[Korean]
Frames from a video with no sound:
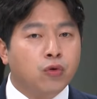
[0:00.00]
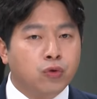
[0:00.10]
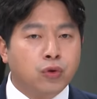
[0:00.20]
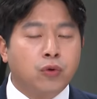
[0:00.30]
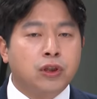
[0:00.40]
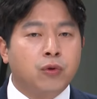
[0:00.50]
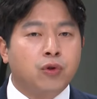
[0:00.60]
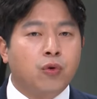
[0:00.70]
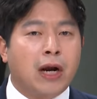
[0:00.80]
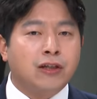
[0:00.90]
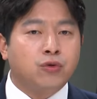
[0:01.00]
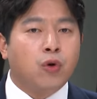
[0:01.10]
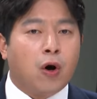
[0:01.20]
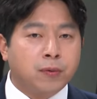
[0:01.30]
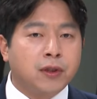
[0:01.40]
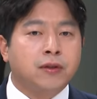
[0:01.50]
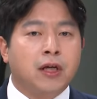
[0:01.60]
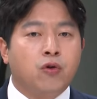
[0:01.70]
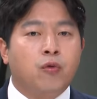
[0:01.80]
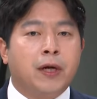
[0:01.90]
후속 지원도 할 수
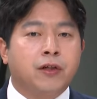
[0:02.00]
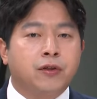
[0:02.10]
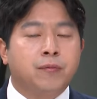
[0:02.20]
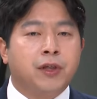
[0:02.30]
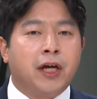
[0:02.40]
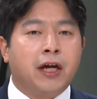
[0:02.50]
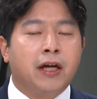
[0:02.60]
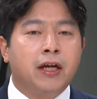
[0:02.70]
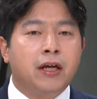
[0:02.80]
없었다고 밝혔습니다.